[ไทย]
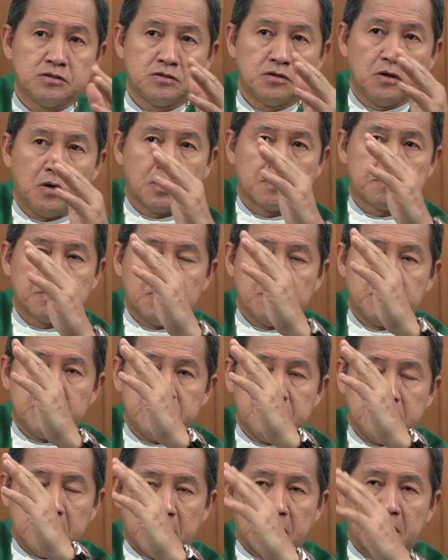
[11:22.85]
ยอดพระ
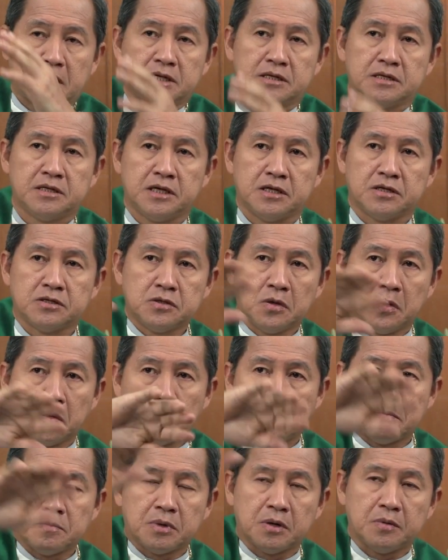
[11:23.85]
วิหาร เห็นโด
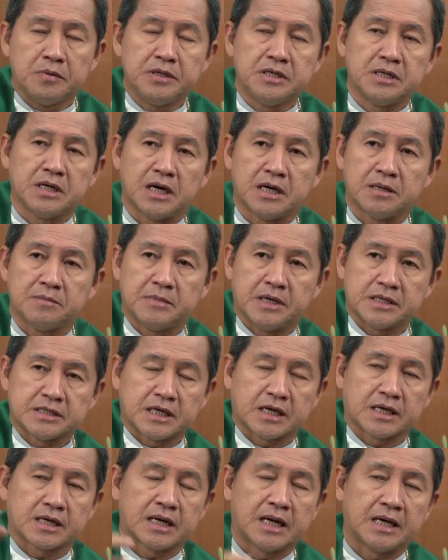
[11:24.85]
มพระวิหารมา
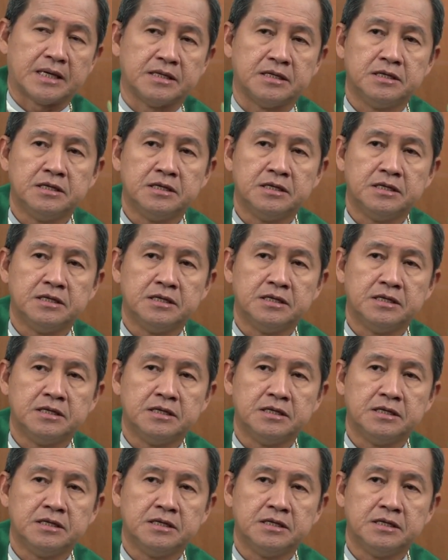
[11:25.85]
แต่ไกล